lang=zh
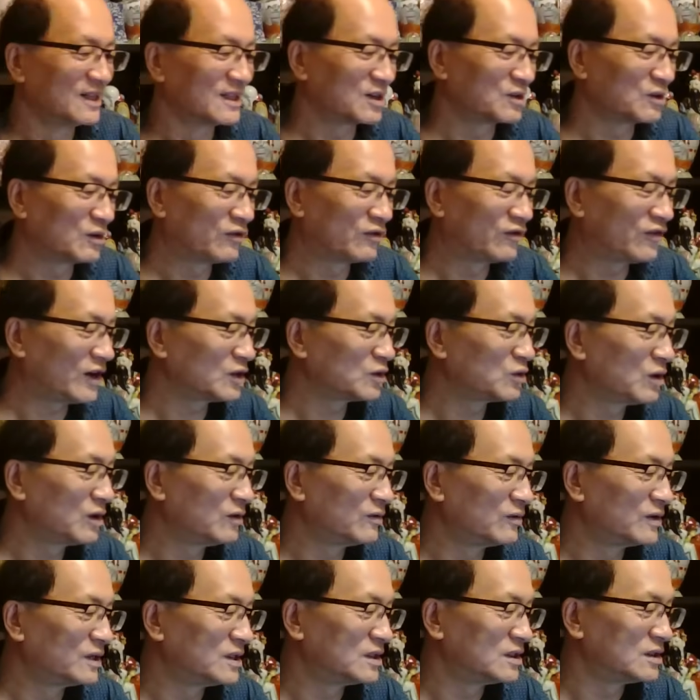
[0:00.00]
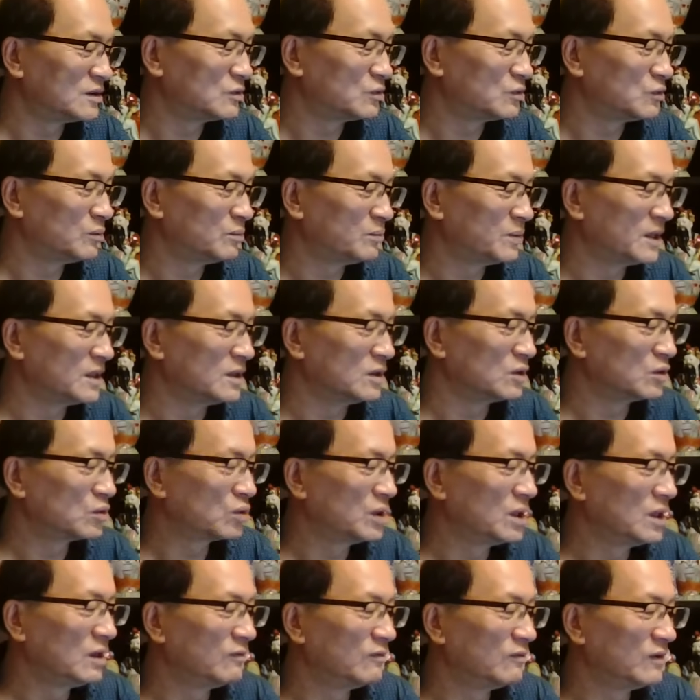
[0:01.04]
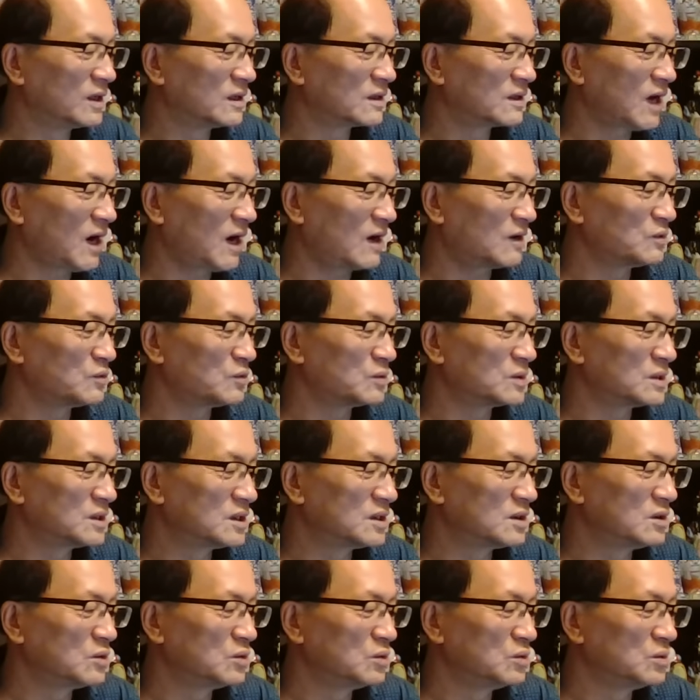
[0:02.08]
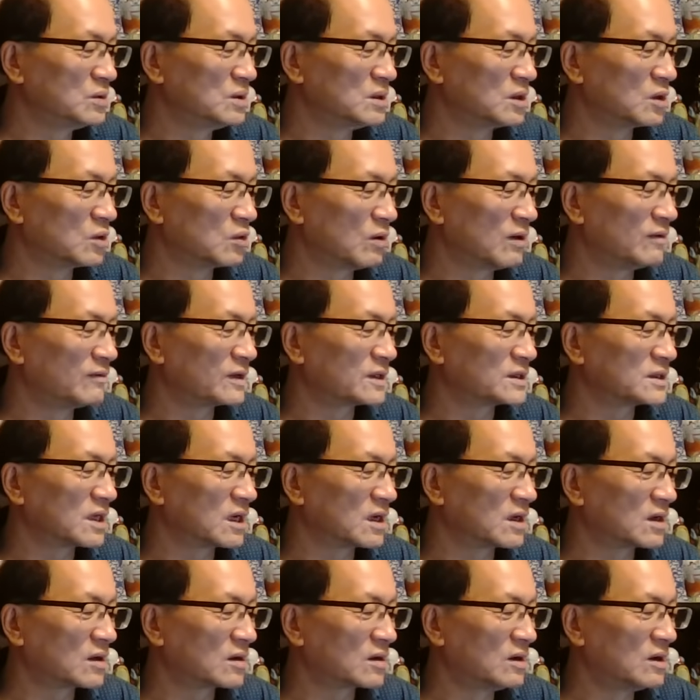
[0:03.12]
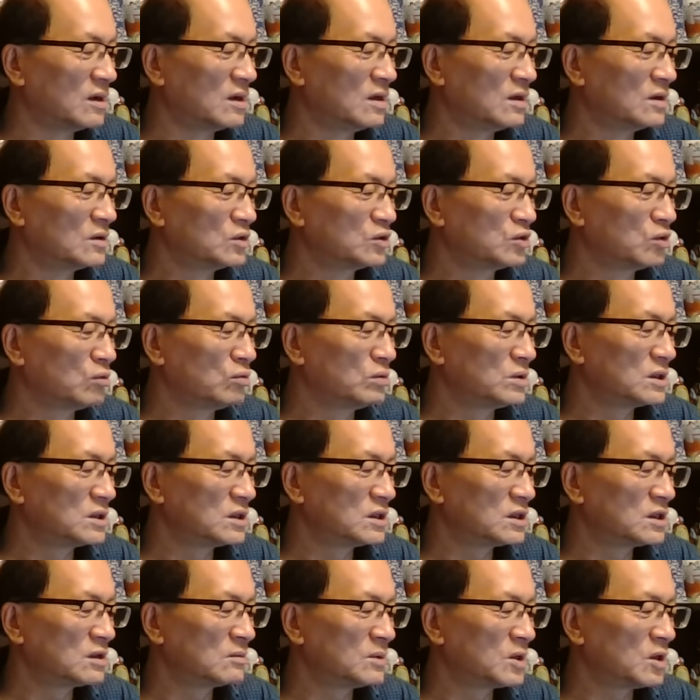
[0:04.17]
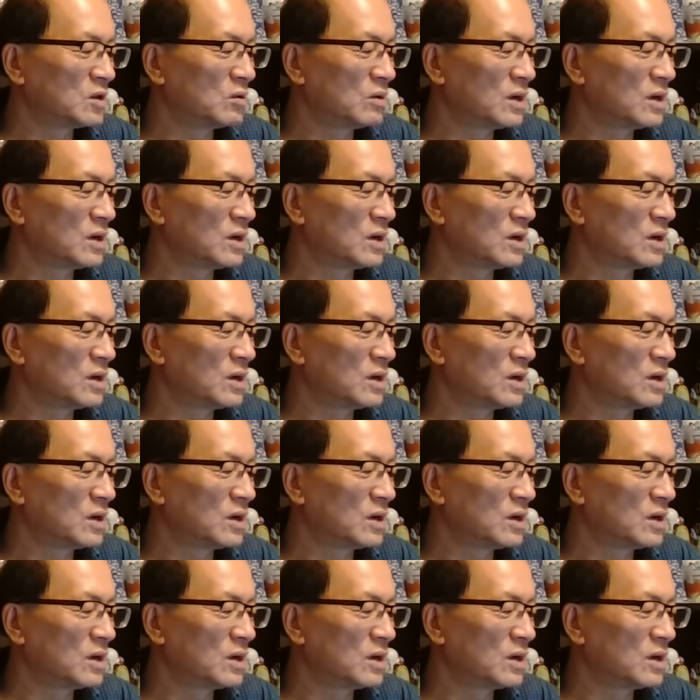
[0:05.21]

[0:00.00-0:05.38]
他说发推文指出，本推为大陆自由军的官方账号，宗旨是什么？